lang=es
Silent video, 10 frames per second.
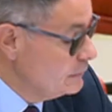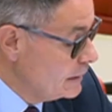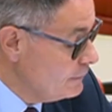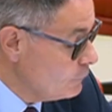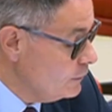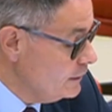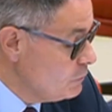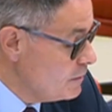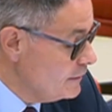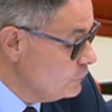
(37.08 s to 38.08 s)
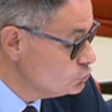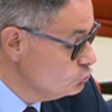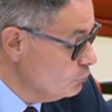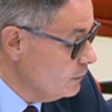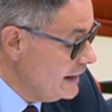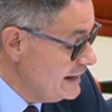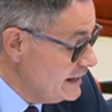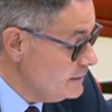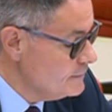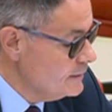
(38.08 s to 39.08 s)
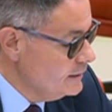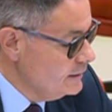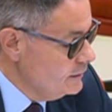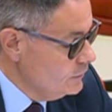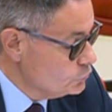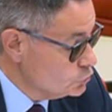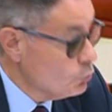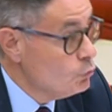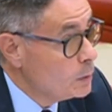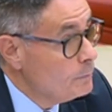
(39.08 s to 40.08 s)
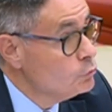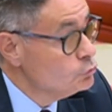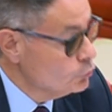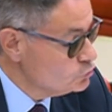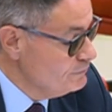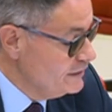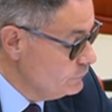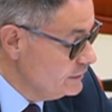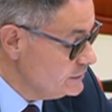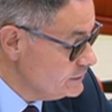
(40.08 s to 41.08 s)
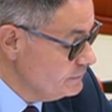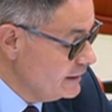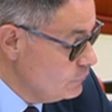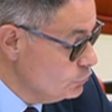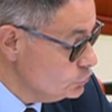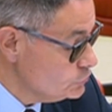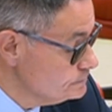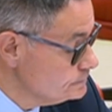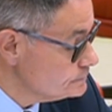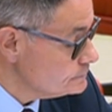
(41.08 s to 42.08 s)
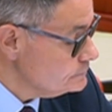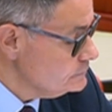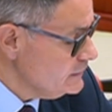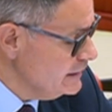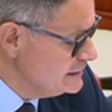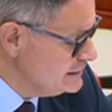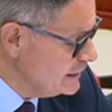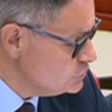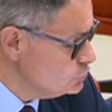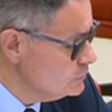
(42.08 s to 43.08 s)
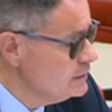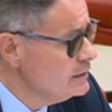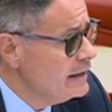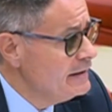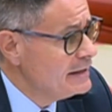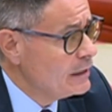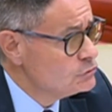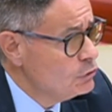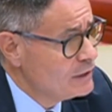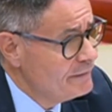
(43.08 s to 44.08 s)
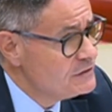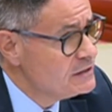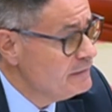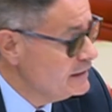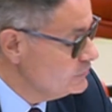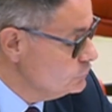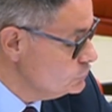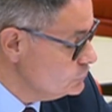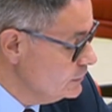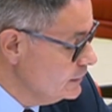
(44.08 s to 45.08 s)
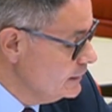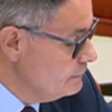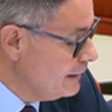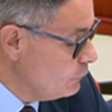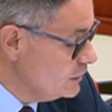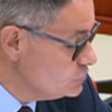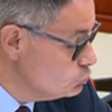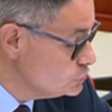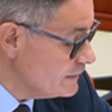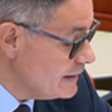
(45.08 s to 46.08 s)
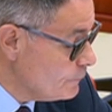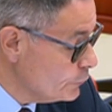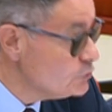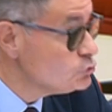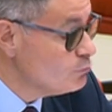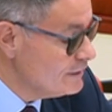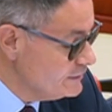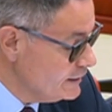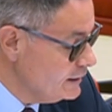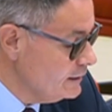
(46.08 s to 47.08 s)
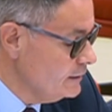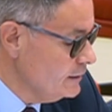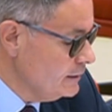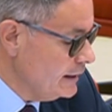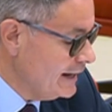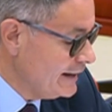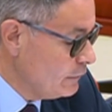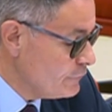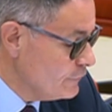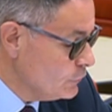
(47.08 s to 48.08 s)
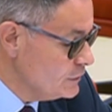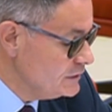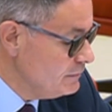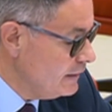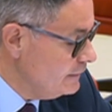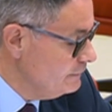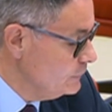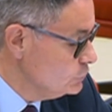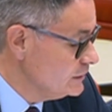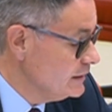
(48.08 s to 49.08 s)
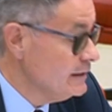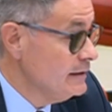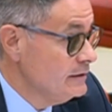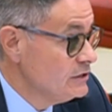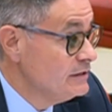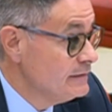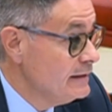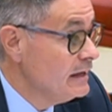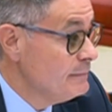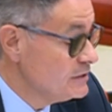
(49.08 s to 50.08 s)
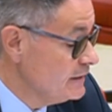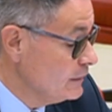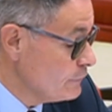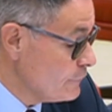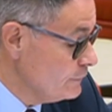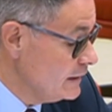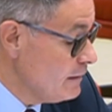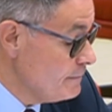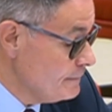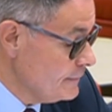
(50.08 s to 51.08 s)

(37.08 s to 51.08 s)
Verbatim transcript: programa 921N, otros 1.2 millones de euros, en este caso entregados a los grandes sindicatos bajo la excusa de apoyo instrumental a la negociación colectiva de los que se sientan en la mesa de negociación del BEP.